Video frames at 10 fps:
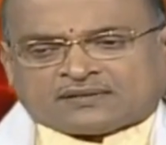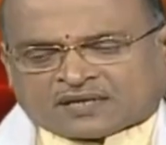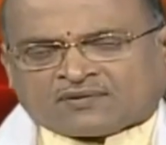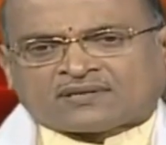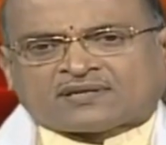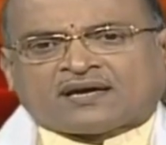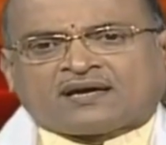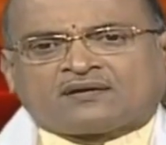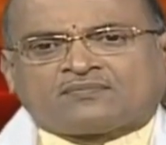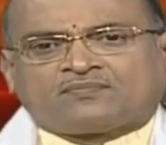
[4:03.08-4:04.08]
తర్వాత
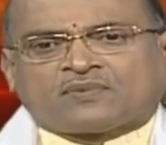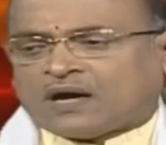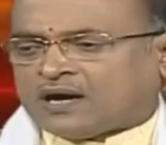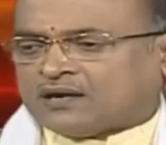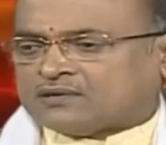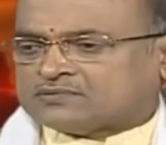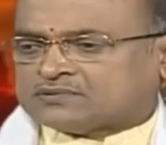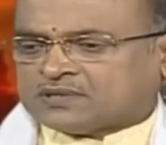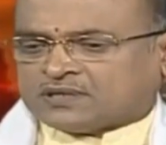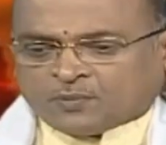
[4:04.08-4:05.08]

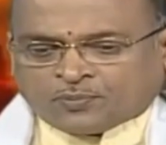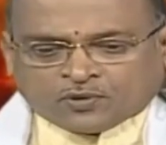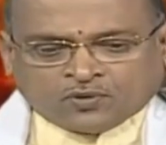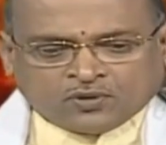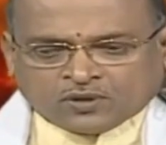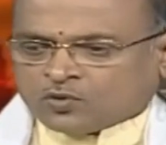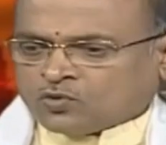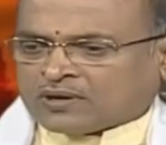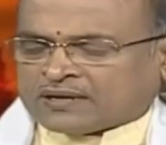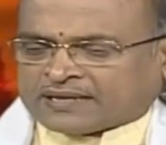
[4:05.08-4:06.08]
ఇప్పుడు
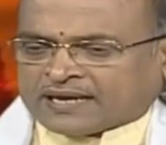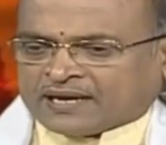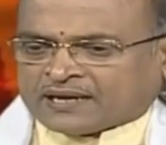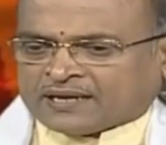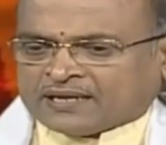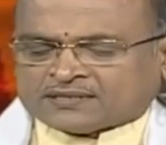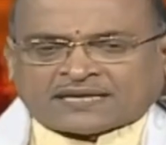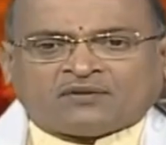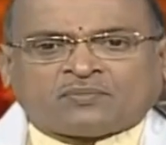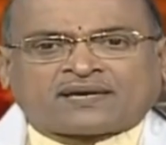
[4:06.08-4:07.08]
గురువుగారి దేహాన్ని
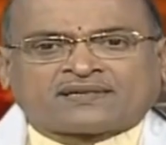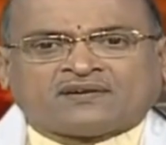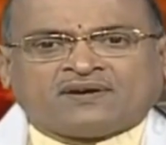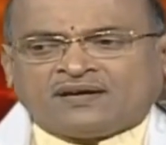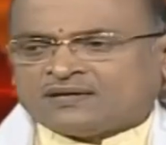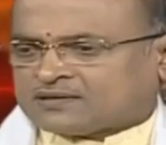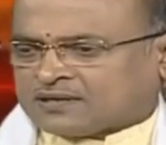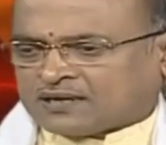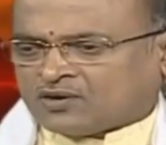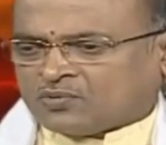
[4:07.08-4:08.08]
సాయం పట్టేద్దామా
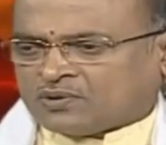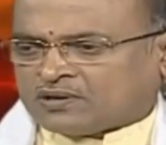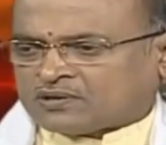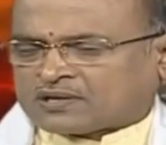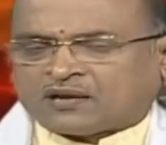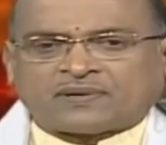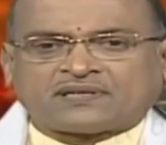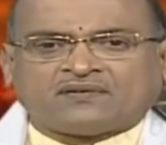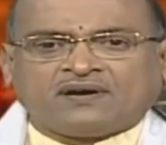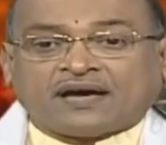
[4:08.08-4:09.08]
గంగలో
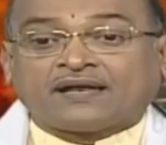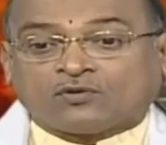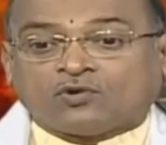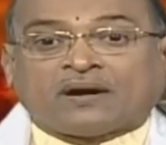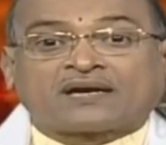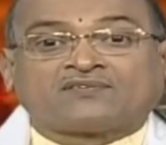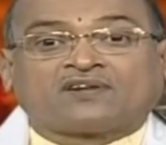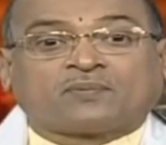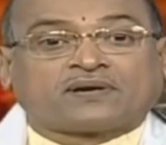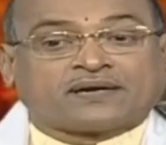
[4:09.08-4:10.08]
కలిపేద్దామా అని ఏవో మాటలు
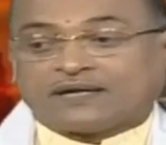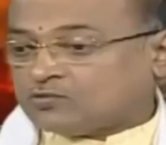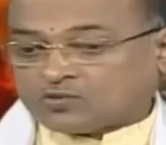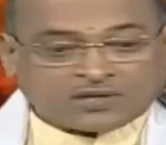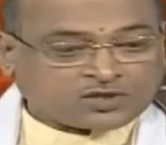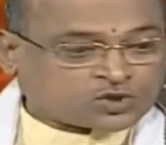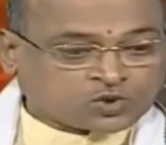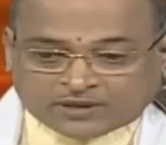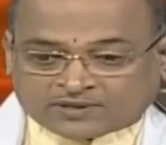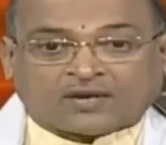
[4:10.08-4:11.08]
వినపడ్డాడు ఈ ఉన్న
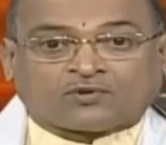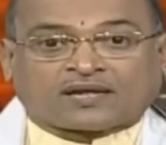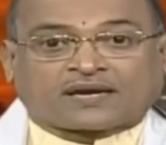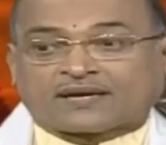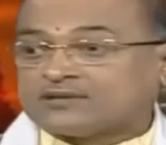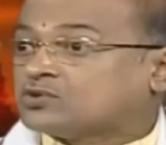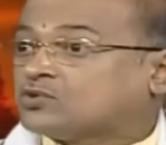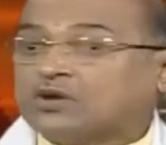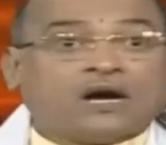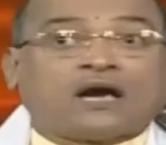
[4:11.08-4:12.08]
శిష్యులు ఇద్దరే ఉన్నారు అక్కడ ఇద్దరు
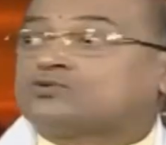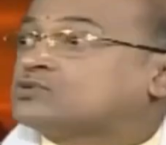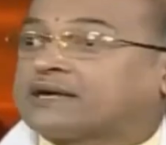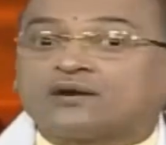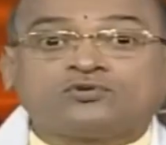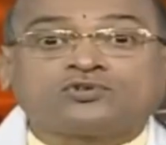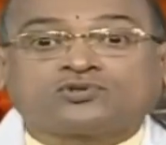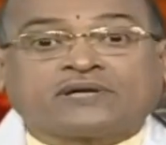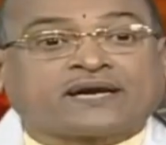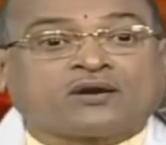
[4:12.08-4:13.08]
అలా ఎక్కడి నుంచి
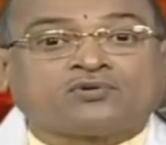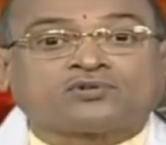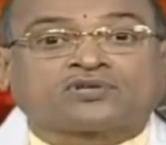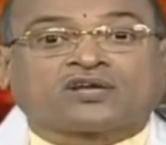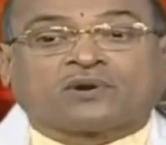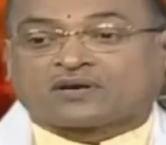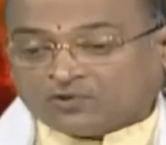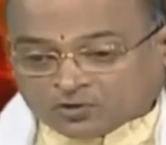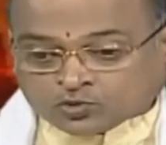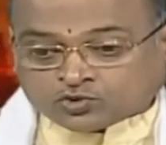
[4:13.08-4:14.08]
వస్తున్నాయి ఎక్కడి నుంచి వస్తున్నాయి మాటలు
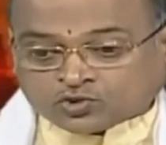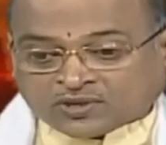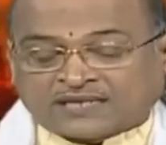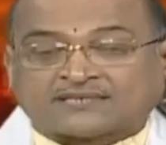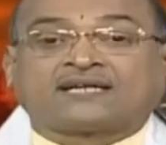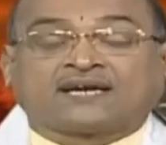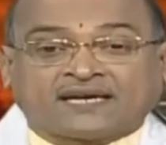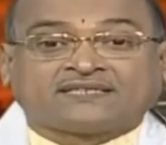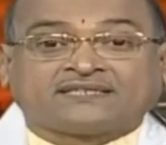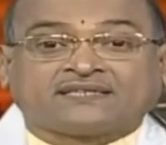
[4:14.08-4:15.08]
వీడు చూస్తుండగా శరీరం
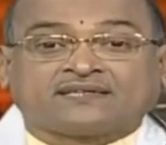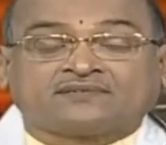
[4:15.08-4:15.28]
లేచింది